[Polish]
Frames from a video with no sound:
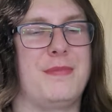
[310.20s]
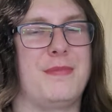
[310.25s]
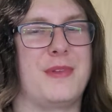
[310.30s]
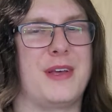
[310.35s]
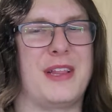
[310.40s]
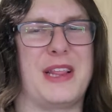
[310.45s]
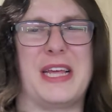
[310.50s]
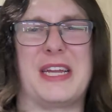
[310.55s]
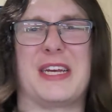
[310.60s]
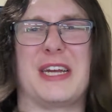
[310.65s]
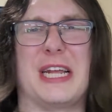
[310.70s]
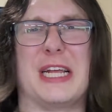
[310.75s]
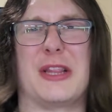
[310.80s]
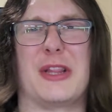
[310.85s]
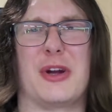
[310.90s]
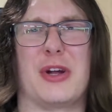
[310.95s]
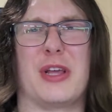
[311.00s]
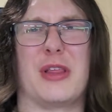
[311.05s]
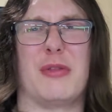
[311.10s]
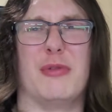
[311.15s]
Chociaż nie,
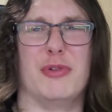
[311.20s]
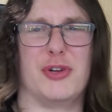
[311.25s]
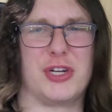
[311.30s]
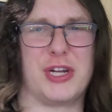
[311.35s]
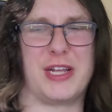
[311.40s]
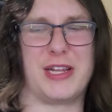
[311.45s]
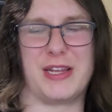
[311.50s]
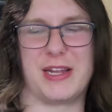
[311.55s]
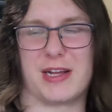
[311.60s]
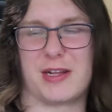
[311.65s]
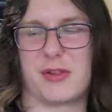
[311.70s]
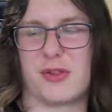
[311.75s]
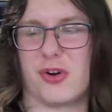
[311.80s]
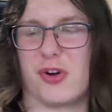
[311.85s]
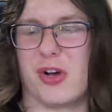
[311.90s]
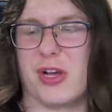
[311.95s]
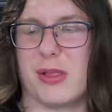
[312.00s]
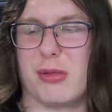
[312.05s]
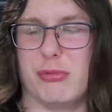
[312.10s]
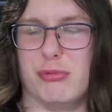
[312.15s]
trochę suszy jednak,
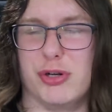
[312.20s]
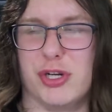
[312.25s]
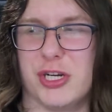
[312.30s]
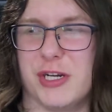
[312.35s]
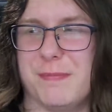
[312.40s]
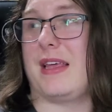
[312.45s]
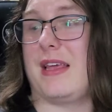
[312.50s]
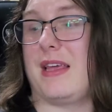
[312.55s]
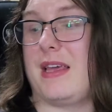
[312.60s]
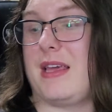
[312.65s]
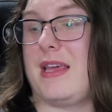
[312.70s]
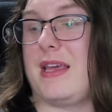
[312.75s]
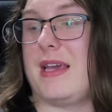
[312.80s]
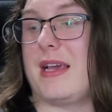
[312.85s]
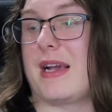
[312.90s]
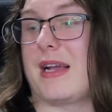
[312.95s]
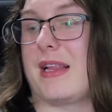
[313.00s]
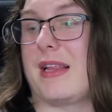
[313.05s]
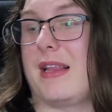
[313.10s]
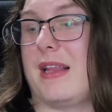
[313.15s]
trochę suszy. I
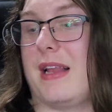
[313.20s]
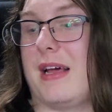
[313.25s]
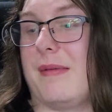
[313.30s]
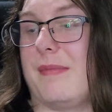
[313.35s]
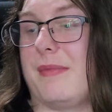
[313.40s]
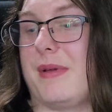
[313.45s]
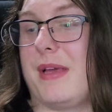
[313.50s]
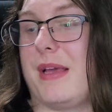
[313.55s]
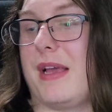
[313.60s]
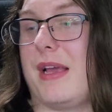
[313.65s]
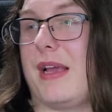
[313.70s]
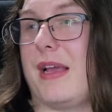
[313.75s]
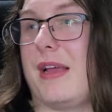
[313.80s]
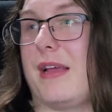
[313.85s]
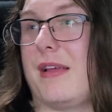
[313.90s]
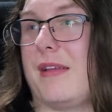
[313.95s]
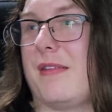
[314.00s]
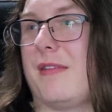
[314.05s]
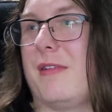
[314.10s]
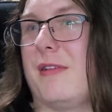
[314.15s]
jak dla mnie
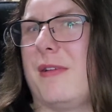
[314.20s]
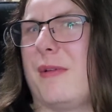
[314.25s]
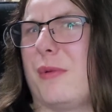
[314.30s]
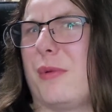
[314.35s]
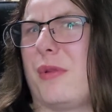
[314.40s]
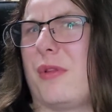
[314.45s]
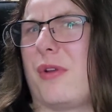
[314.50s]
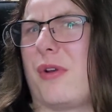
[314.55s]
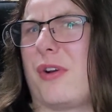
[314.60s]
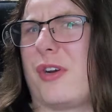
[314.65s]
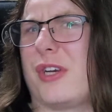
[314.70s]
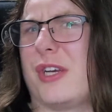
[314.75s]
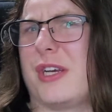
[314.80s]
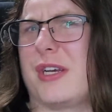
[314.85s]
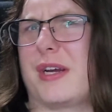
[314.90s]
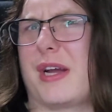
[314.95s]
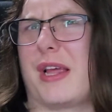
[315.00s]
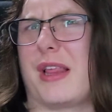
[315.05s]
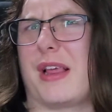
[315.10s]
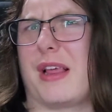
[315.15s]
mm,
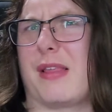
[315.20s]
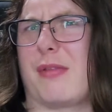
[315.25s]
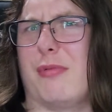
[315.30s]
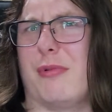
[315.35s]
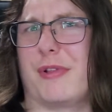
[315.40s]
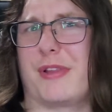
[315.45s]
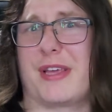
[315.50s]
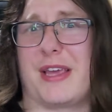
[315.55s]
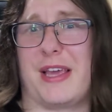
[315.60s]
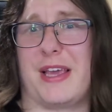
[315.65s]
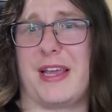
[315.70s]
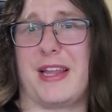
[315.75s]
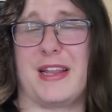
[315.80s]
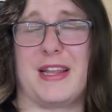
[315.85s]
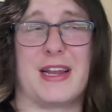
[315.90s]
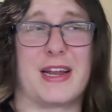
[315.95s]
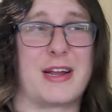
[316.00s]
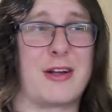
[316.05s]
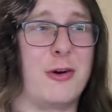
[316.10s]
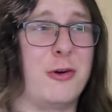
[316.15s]
troszeczkę za słodkie
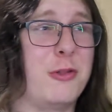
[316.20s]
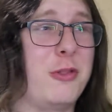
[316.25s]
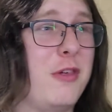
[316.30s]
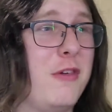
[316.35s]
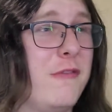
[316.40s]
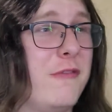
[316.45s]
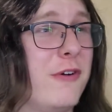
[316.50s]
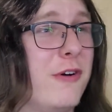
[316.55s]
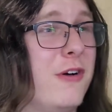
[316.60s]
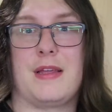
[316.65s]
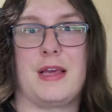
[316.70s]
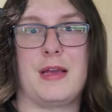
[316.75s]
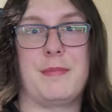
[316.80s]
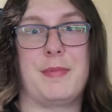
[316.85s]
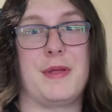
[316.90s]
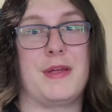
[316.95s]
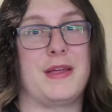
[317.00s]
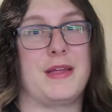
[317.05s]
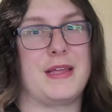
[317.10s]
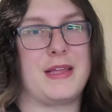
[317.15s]
jednak, o dziwo.
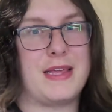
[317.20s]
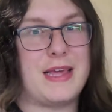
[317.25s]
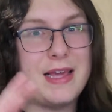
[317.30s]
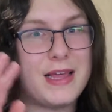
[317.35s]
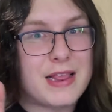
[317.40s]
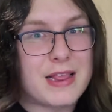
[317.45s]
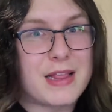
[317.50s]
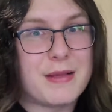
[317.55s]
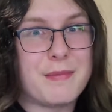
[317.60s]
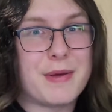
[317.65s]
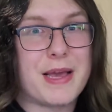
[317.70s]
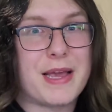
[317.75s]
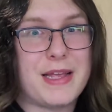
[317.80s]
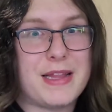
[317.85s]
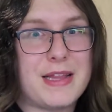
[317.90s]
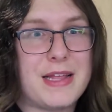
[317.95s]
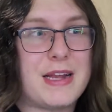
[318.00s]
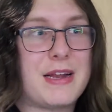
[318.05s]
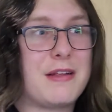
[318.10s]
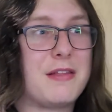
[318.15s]
Jakby nie jestem
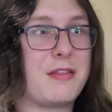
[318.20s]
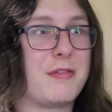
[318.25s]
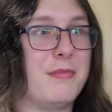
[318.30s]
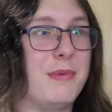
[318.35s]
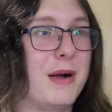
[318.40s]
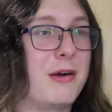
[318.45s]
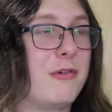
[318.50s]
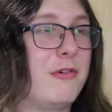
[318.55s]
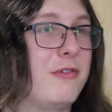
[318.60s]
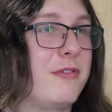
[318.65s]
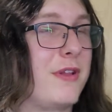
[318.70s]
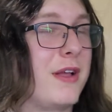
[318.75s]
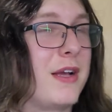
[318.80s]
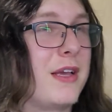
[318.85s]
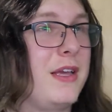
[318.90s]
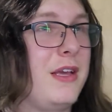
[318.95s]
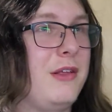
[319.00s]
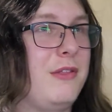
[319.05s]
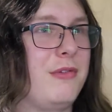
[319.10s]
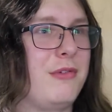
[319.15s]
hejterem smaków
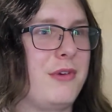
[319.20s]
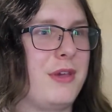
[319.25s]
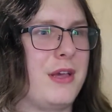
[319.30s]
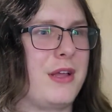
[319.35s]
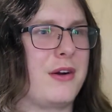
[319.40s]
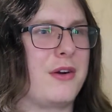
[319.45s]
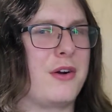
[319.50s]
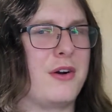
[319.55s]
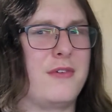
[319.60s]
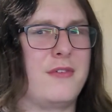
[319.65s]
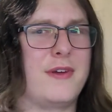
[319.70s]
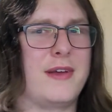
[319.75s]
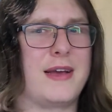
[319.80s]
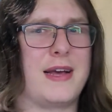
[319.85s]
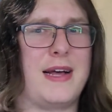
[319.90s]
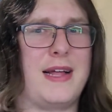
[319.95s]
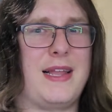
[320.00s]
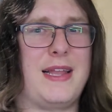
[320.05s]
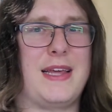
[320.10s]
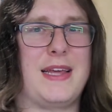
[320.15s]
takich cukierkowych,
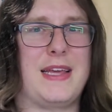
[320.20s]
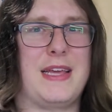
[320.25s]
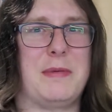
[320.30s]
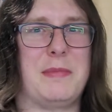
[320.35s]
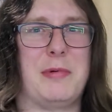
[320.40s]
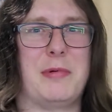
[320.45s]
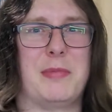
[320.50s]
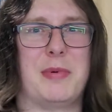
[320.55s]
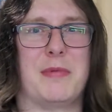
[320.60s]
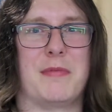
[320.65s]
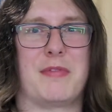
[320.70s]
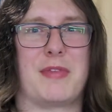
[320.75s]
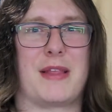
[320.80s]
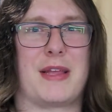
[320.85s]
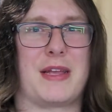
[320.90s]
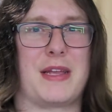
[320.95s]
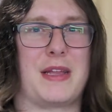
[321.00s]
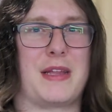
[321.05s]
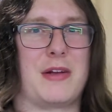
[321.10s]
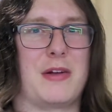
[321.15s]
ale nie byłbym w
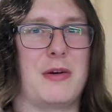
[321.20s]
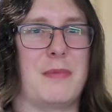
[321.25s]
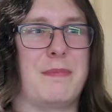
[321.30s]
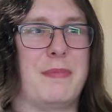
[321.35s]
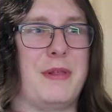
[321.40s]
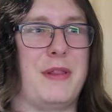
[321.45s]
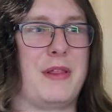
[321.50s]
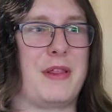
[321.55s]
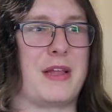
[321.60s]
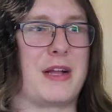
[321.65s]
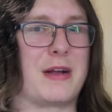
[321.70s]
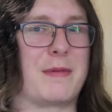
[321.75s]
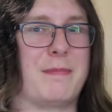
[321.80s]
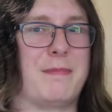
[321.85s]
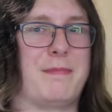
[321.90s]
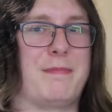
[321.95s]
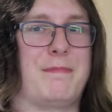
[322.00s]
stanie tego pić tak